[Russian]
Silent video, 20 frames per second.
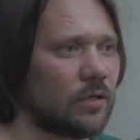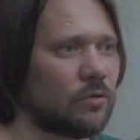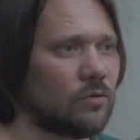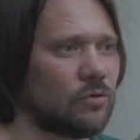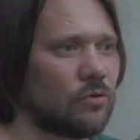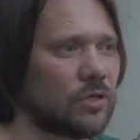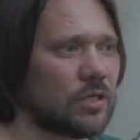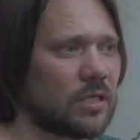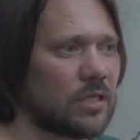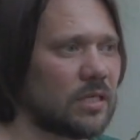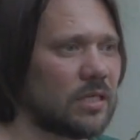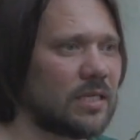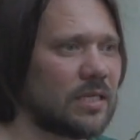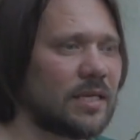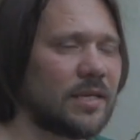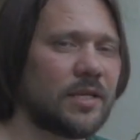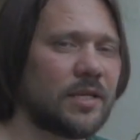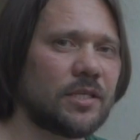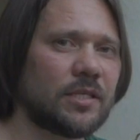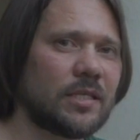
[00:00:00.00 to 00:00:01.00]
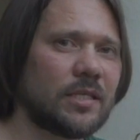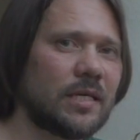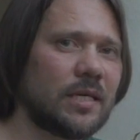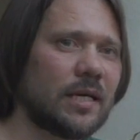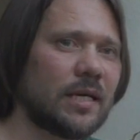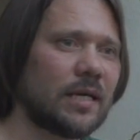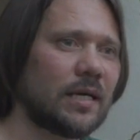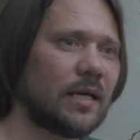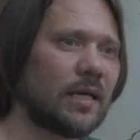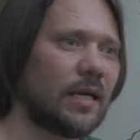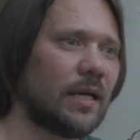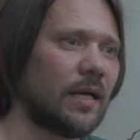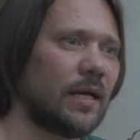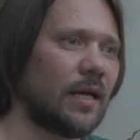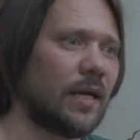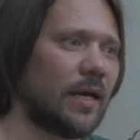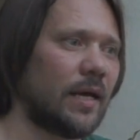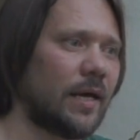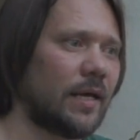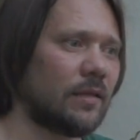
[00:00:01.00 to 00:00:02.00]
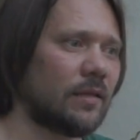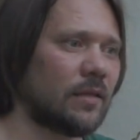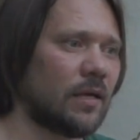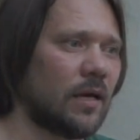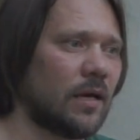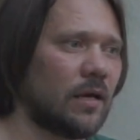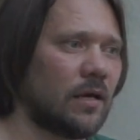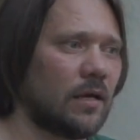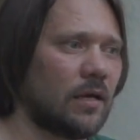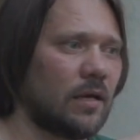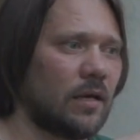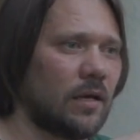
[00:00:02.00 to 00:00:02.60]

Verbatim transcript: То есть еретик – это